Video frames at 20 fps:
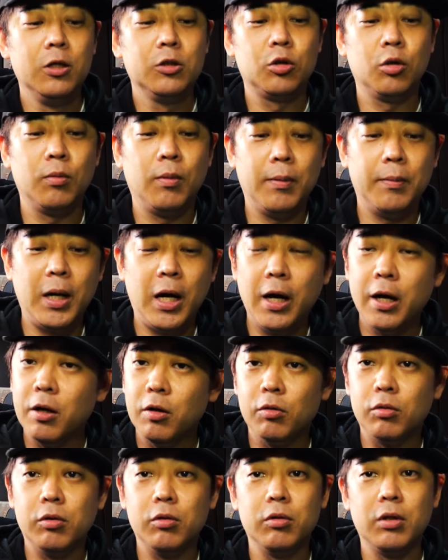そのまま入
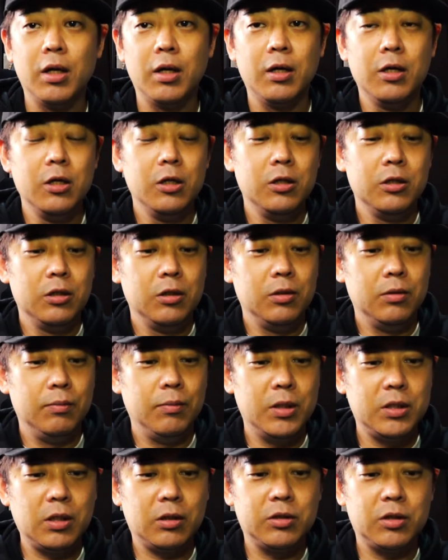るっていうね
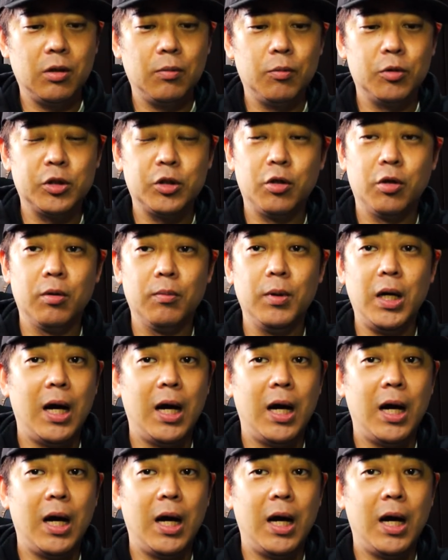めちゃくちゃ面白い。